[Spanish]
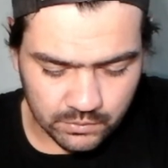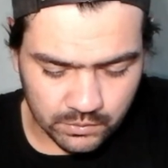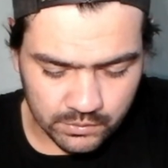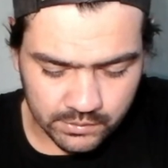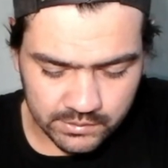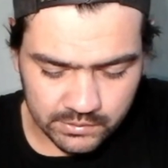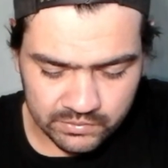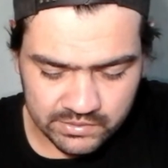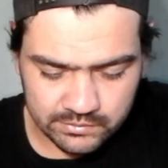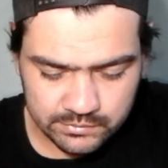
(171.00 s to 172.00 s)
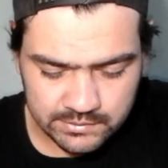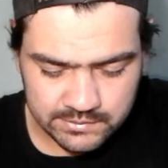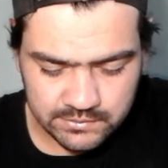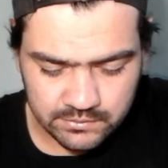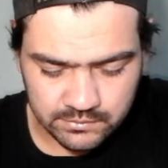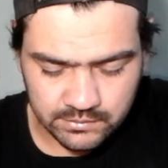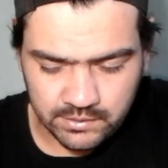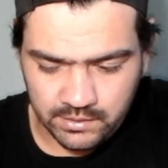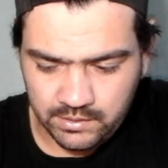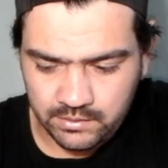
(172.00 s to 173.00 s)
favor que te guste tu selección.
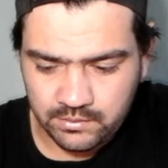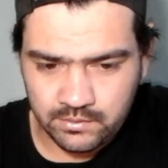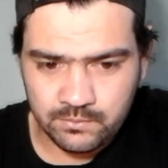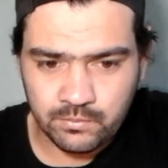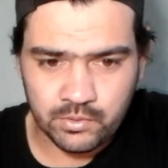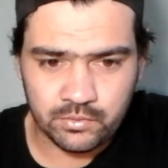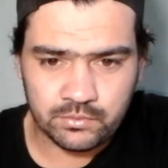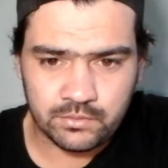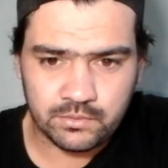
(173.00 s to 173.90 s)
Eh, bueno,